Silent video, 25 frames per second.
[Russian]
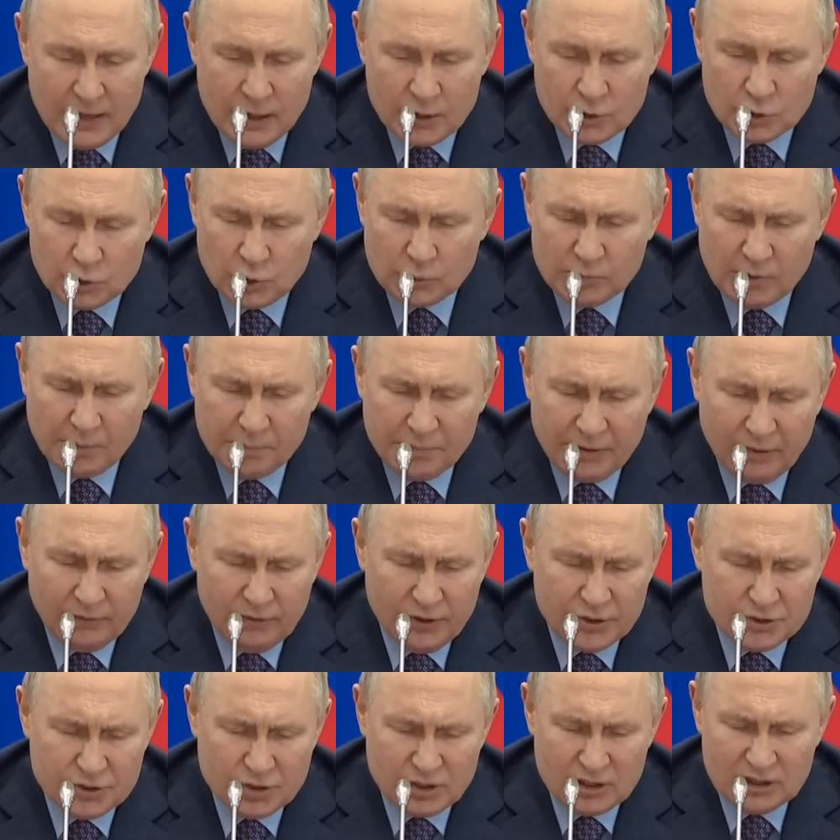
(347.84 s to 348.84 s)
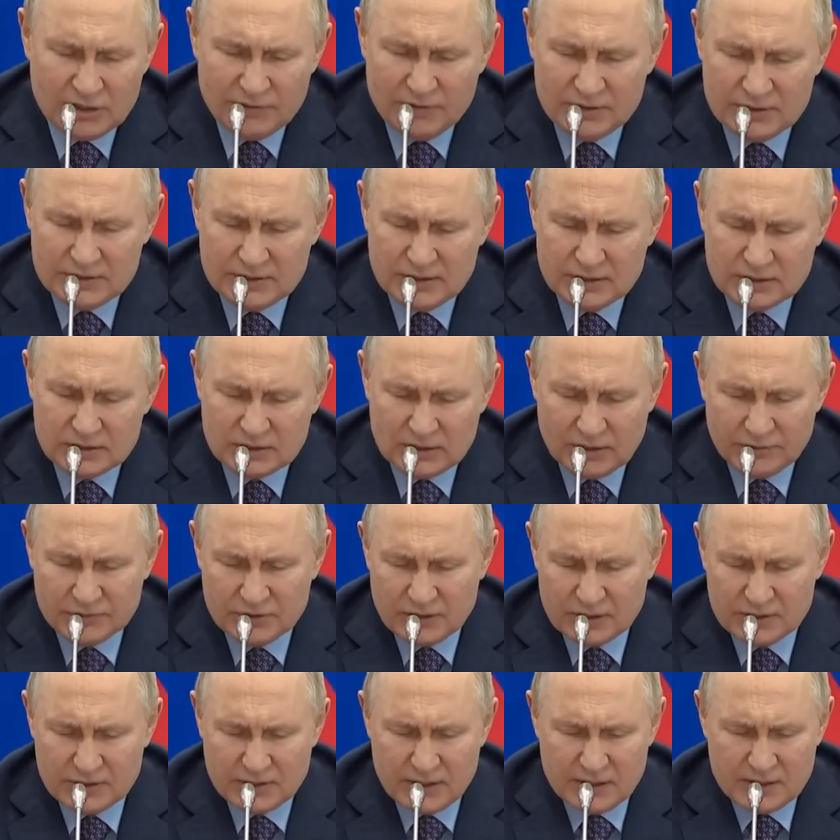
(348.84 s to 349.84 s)
Чтобы привлечь инвестиции в
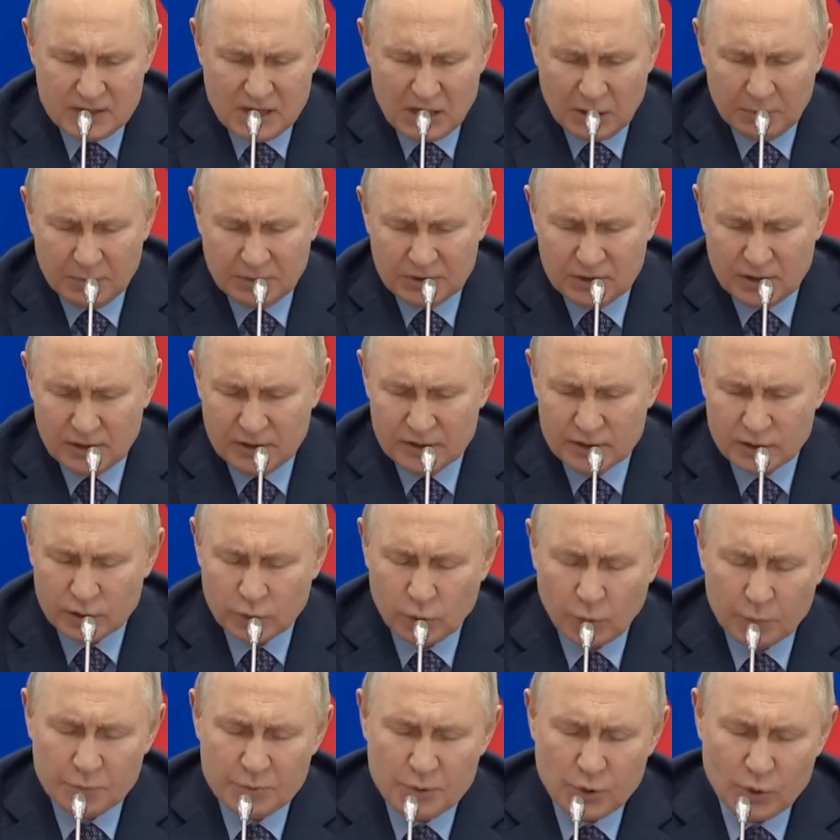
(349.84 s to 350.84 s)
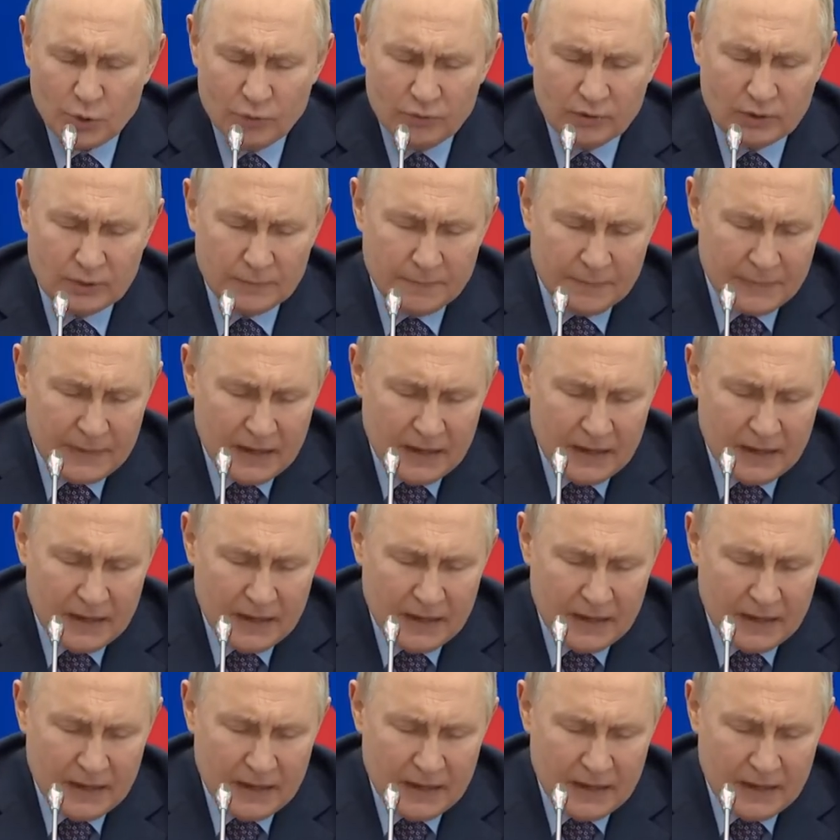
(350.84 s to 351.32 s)
создание орбитальных группировок,